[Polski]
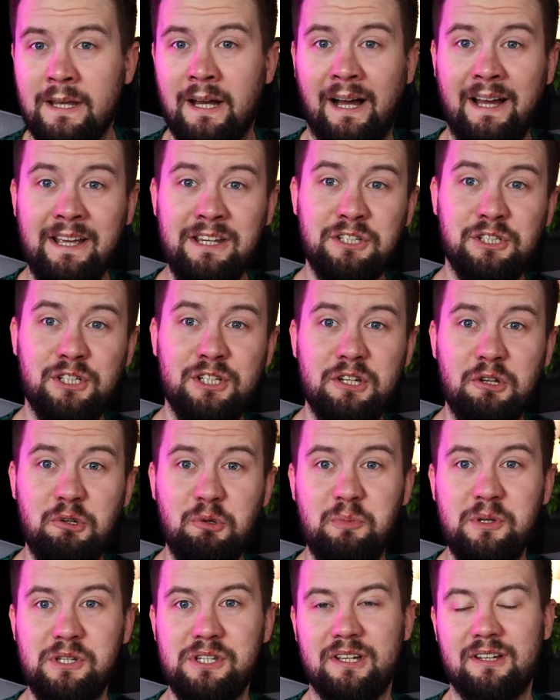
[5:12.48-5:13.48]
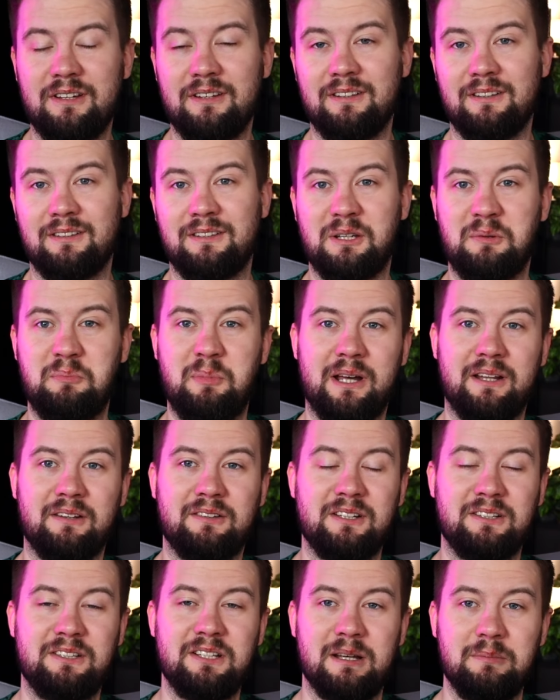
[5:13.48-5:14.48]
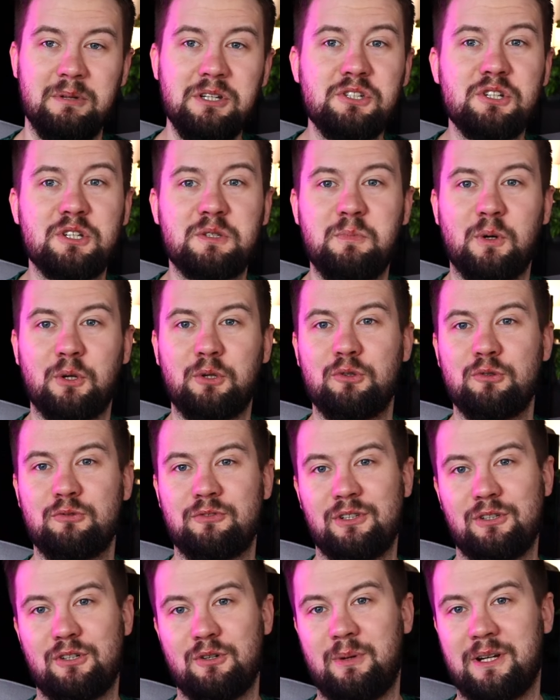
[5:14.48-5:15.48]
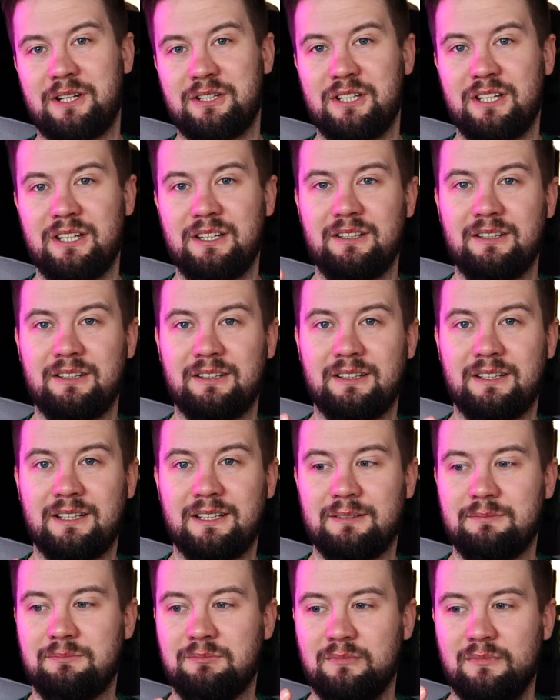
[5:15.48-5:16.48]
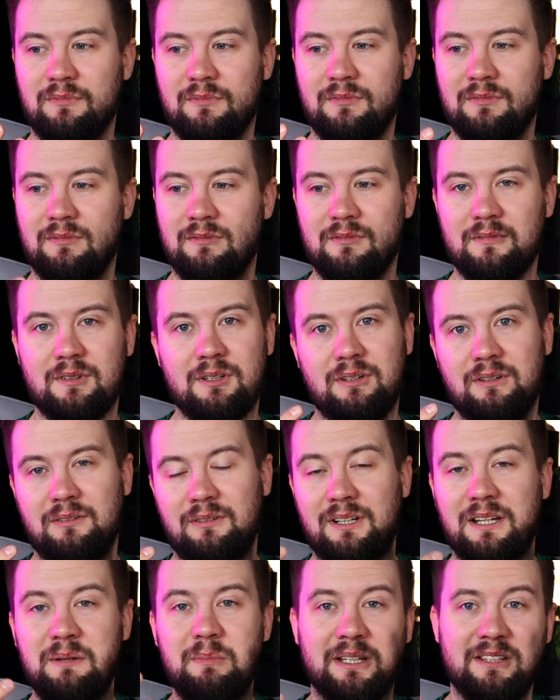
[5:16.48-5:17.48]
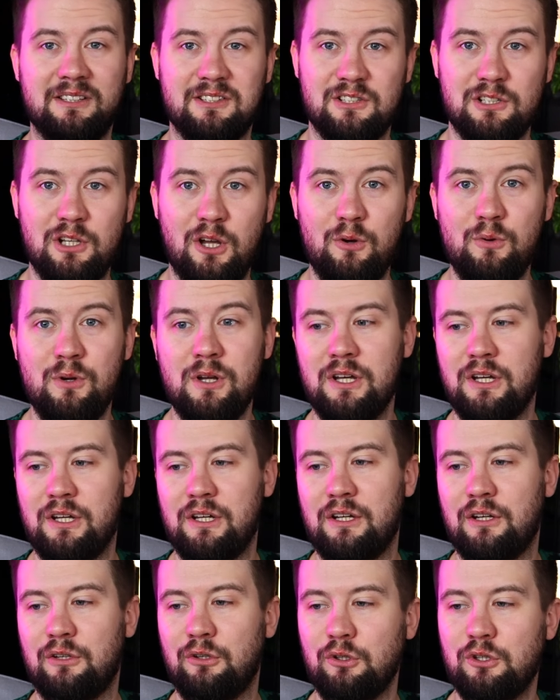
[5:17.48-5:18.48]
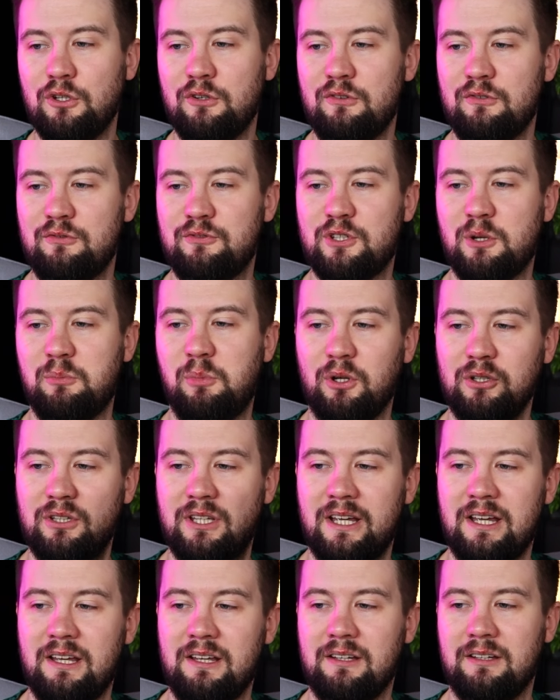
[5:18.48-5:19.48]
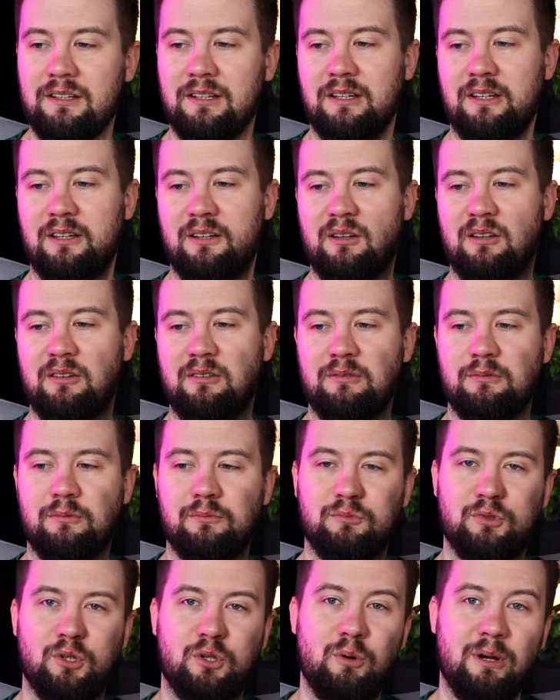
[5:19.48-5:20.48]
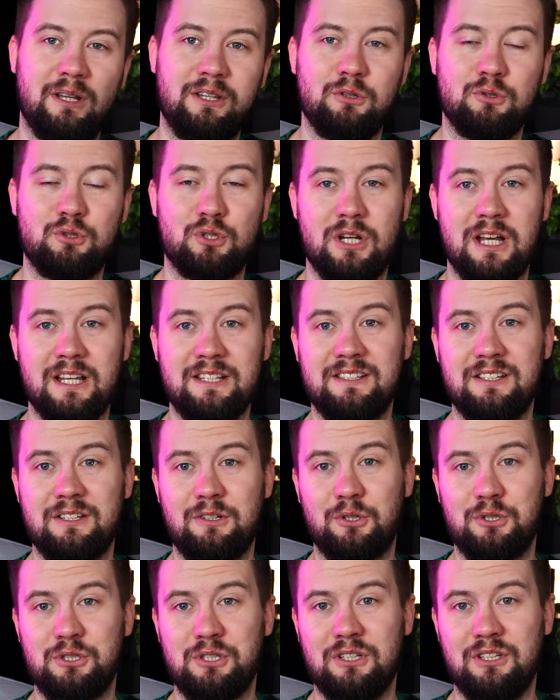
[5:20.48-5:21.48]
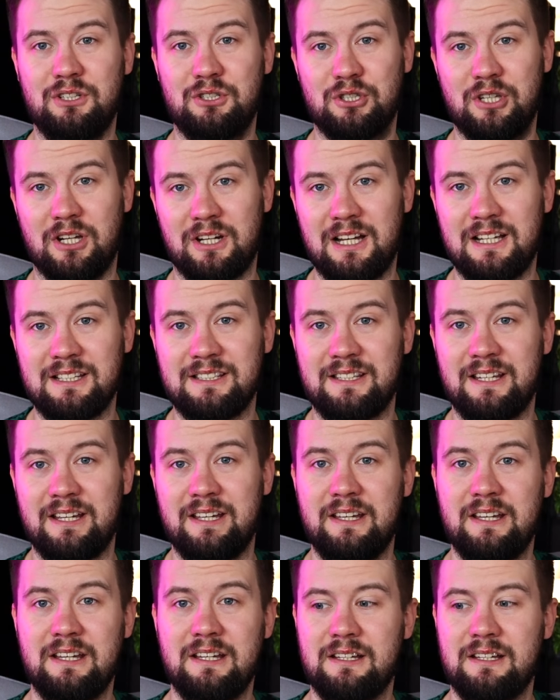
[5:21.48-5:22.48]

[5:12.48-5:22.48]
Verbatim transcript: A jeśli nie lubicie tych, tych dynamicznych sportów, tylko bardziej e, mm, klimaty slow, no to w sobotę e, dokładnie o 13 i 14